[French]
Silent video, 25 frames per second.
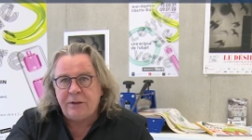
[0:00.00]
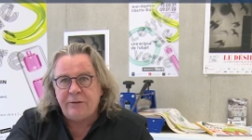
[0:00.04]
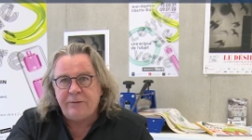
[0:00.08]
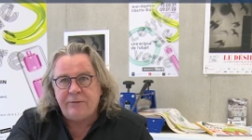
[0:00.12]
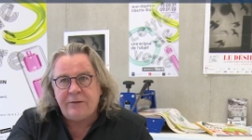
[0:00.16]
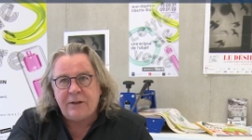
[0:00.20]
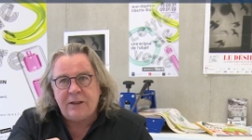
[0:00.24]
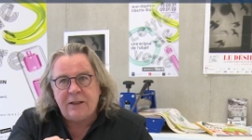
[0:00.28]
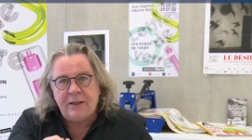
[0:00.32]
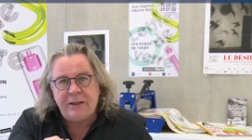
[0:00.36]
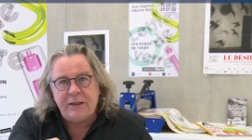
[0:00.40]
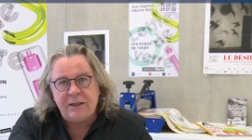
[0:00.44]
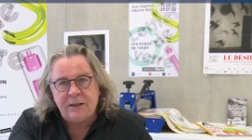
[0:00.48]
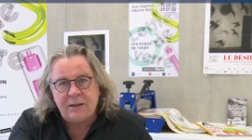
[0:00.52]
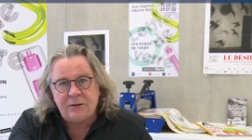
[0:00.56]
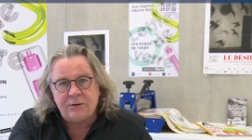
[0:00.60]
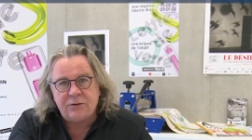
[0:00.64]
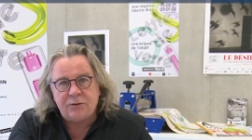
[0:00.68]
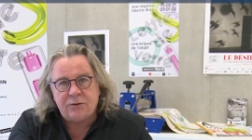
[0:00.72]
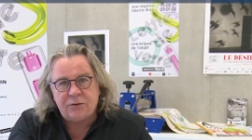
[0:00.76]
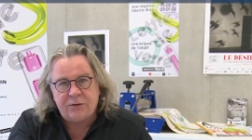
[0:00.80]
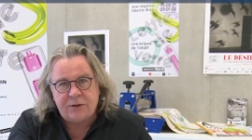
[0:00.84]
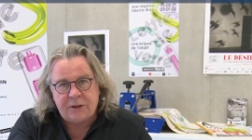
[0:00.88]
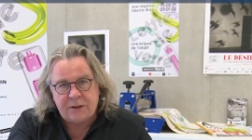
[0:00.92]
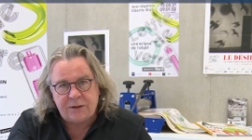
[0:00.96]
va lire
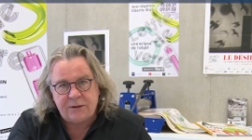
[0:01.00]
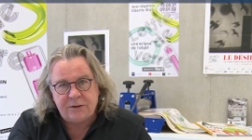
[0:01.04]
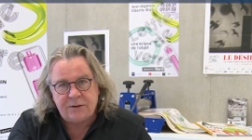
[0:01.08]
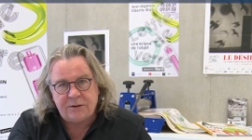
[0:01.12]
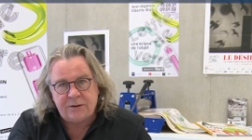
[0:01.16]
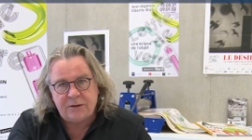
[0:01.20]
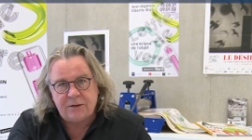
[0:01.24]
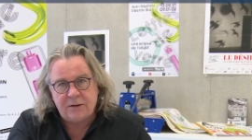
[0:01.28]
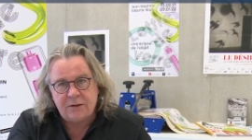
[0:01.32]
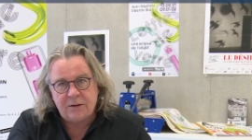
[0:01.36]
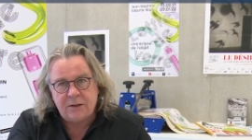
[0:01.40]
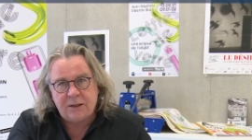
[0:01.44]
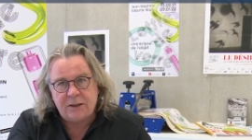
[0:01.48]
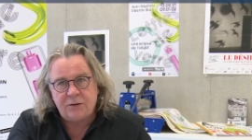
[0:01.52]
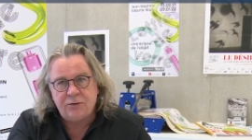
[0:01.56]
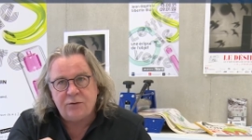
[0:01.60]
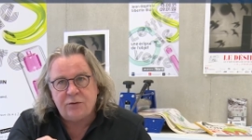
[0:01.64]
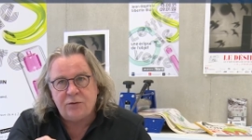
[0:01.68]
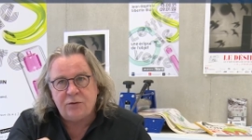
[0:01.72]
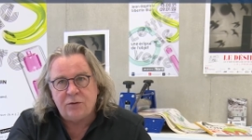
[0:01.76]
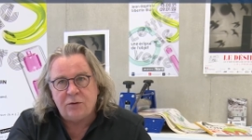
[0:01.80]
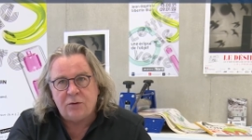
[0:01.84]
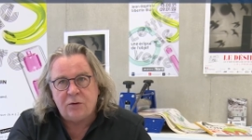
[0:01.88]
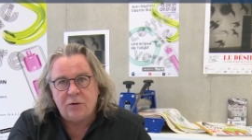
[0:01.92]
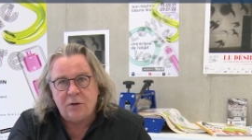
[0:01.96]
son texte à
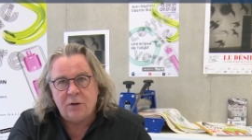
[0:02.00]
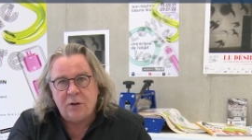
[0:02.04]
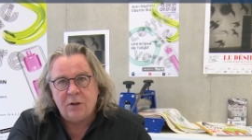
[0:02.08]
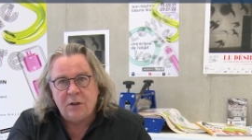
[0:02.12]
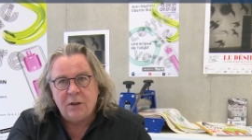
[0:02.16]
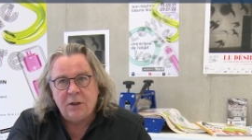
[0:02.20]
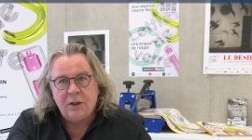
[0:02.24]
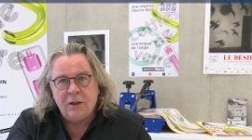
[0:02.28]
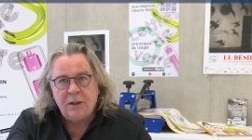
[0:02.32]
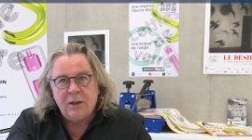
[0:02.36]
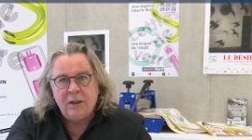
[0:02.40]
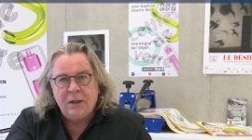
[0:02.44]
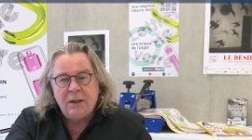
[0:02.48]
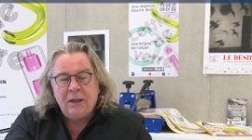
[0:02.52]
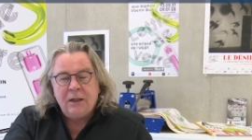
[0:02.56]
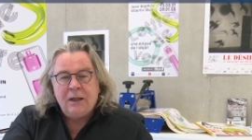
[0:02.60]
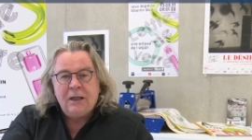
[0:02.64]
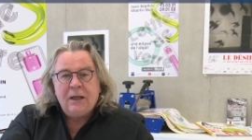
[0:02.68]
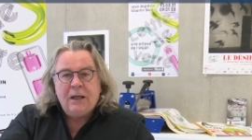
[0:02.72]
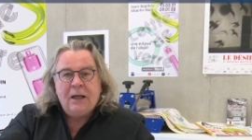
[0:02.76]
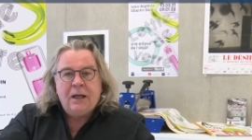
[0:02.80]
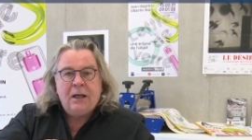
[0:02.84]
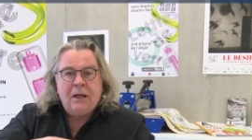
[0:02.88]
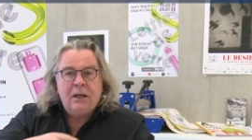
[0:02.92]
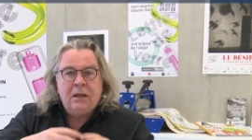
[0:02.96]
tour de rôle.
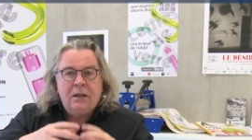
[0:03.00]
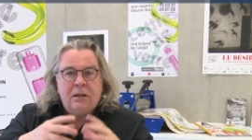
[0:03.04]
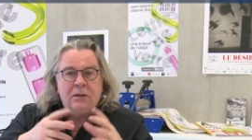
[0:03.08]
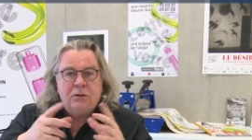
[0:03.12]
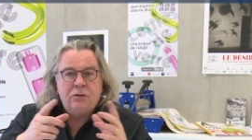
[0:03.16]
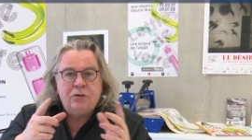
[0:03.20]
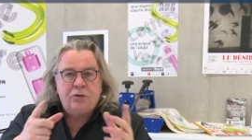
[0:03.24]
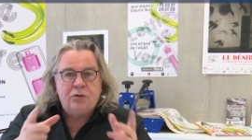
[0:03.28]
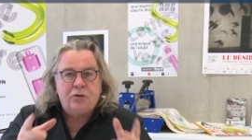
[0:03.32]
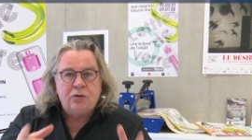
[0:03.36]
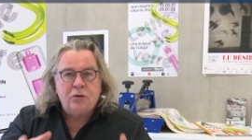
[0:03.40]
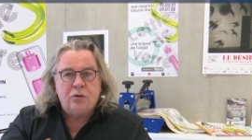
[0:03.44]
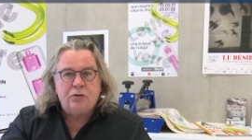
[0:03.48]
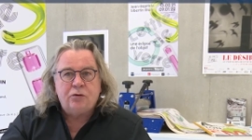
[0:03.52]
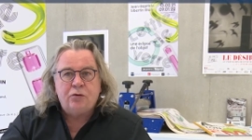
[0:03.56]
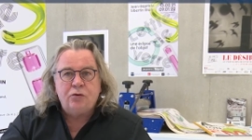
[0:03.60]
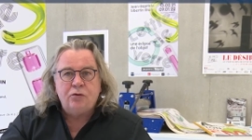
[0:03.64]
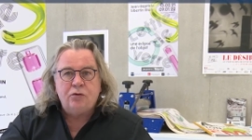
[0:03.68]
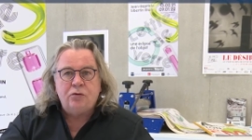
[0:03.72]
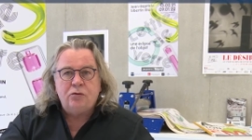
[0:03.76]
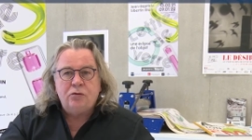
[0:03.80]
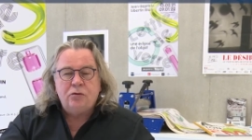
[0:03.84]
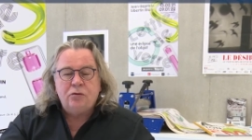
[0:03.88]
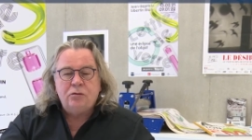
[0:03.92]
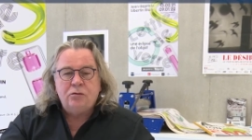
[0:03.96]

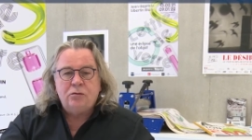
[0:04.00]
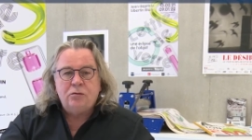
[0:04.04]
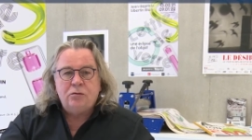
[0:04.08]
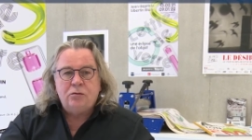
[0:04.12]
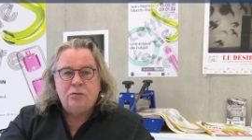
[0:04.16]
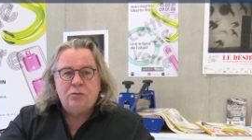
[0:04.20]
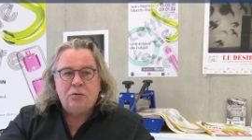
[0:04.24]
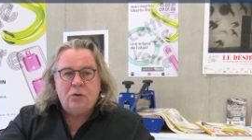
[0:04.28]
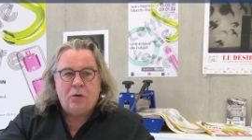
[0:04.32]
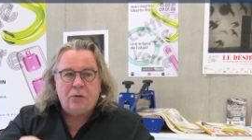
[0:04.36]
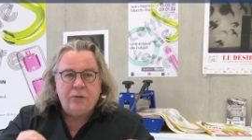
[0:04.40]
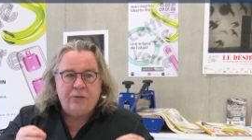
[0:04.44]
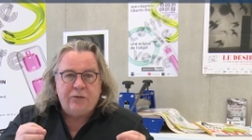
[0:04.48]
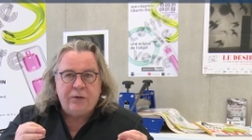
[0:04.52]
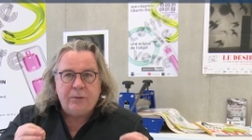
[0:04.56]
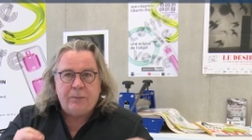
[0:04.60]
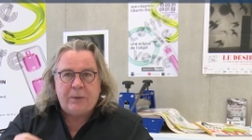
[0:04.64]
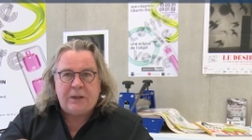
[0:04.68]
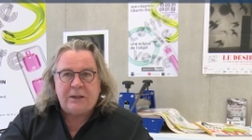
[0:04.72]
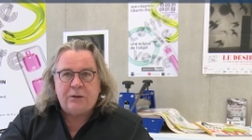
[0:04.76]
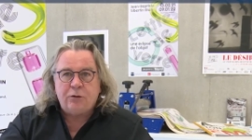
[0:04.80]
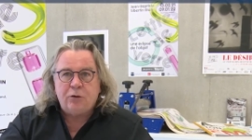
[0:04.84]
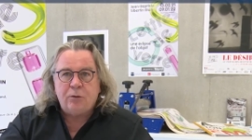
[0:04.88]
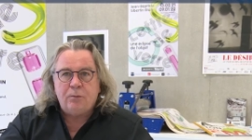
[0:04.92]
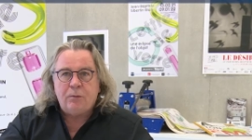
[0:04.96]
Surtout, on ne fait
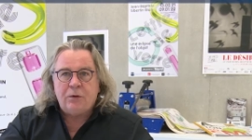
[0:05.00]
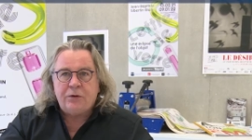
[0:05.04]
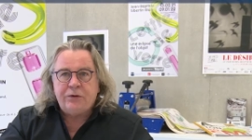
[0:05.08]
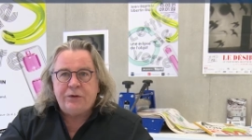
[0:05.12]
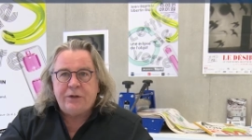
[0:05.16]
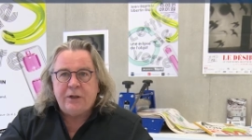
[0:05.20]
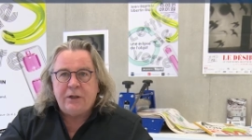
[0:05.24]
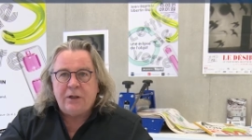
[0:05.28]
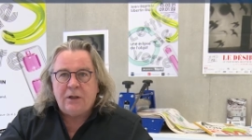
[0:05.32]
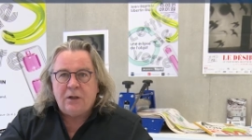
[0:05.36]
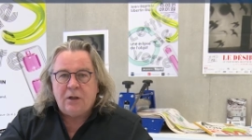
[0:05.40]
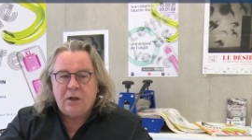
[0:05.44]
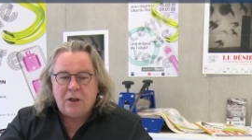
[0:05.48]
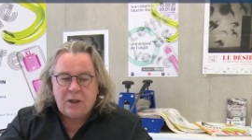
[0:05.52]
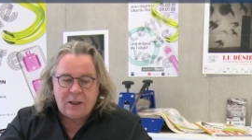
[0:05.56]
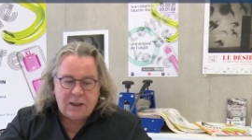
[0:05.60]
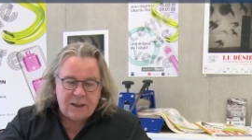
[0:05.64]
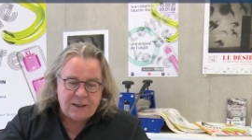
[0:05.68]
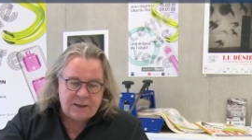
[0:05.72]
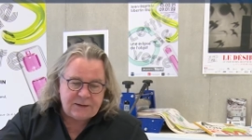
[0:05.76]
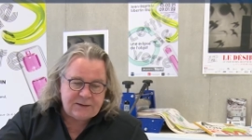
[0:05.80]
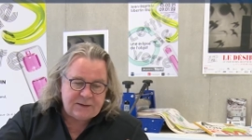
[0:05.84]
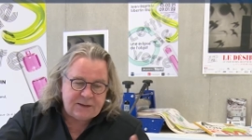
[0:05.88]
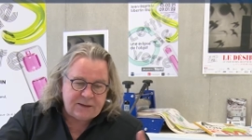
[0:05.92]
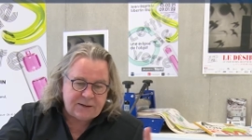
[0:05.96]
pas de commentaires.
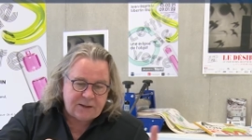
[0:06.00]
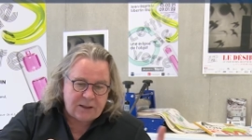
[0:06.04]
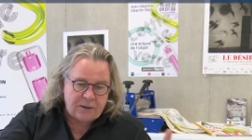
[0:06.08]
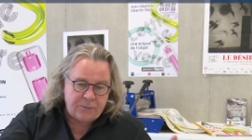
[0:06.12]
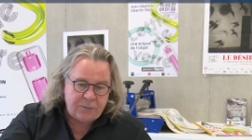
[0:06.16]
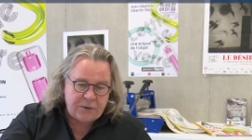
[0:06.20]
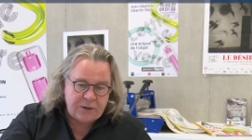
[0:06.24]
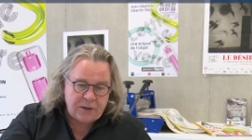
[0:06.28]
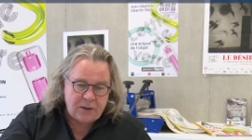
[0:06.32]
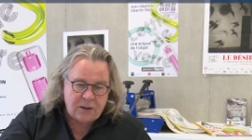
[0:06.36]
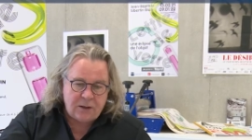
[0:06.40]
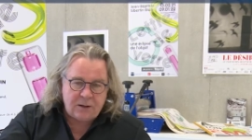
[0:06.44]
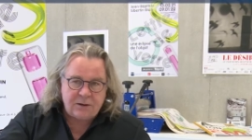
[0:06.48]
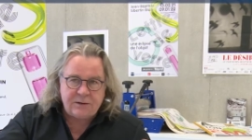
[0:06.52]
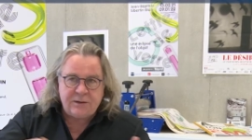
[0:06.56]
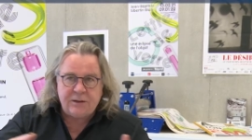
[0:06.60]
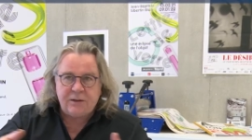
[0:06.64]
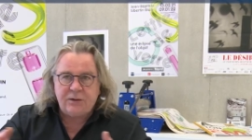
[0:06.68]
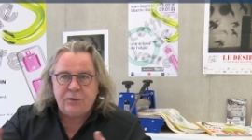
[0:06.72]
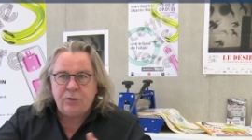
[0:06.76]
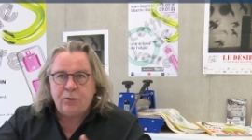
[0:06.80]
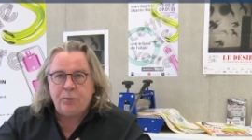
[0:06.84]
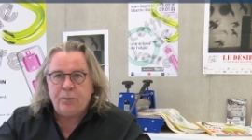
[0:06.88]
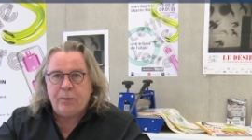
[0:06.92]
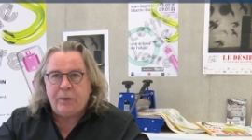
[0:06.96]
Ah, c'est très bien, c'est
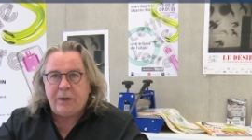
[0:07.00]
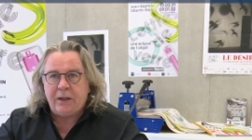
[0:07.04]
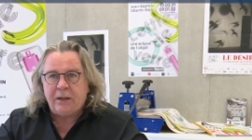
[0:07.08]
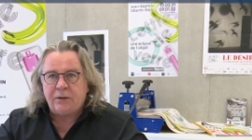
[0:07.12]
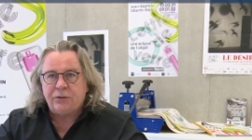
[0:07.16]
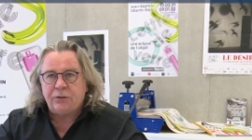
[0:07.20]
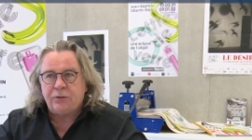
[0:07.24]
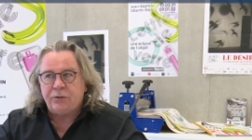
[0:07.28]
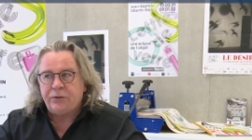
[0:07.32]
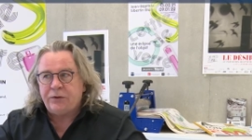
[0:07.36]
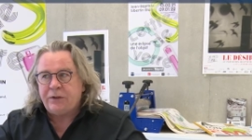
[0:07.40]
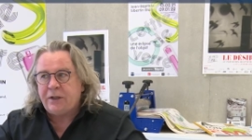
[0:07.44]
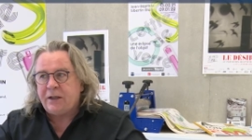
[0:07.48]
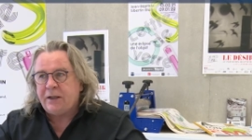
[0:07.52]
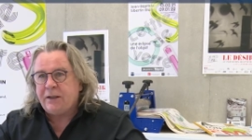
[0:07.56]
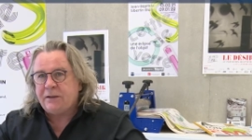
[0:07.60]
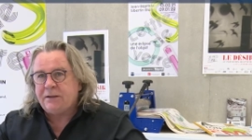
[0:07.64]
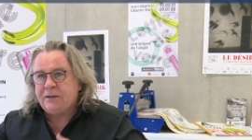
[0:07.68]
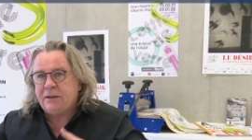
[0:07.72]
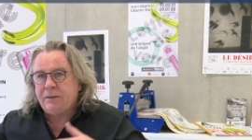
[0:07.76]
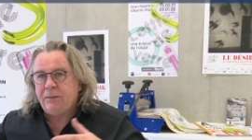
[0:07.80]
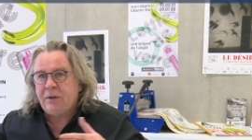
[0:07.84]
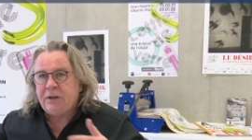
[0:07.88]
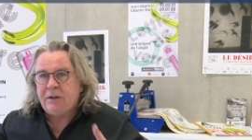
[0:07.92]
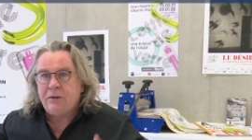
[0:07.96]
super ton
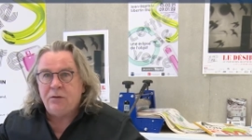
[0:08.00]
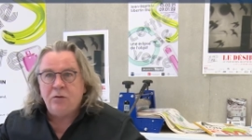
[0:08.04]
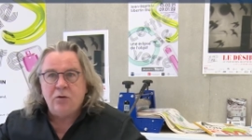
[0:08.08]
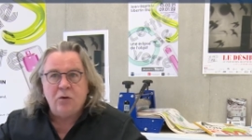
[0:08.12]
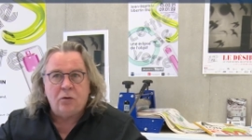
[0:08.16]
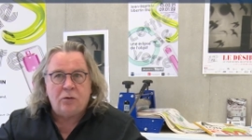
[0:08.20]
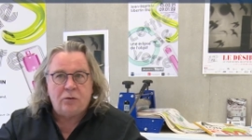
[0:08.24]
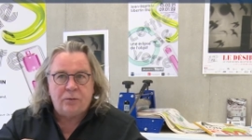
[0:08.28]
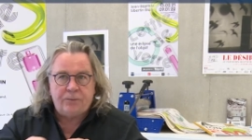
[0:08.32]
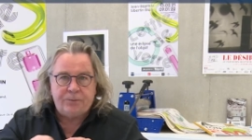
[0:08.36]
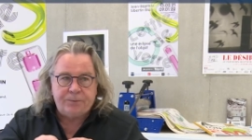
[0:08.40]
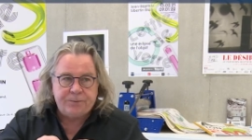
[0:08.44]
texte. Et Non,